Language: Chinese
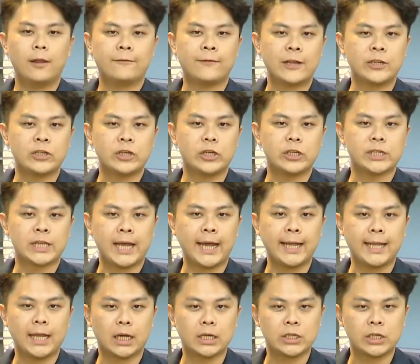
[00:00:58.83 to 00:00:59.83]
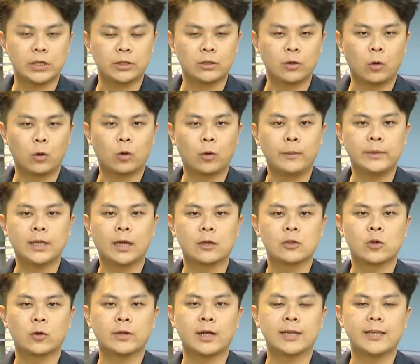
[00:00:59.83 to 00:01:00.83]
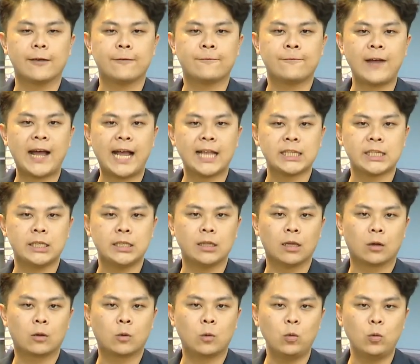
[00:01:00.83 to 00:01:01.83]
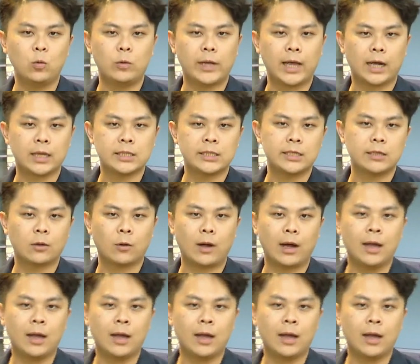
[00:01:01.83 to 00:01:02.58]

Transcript: 为了反制拆粮行动，国民党中央也发起了固粮计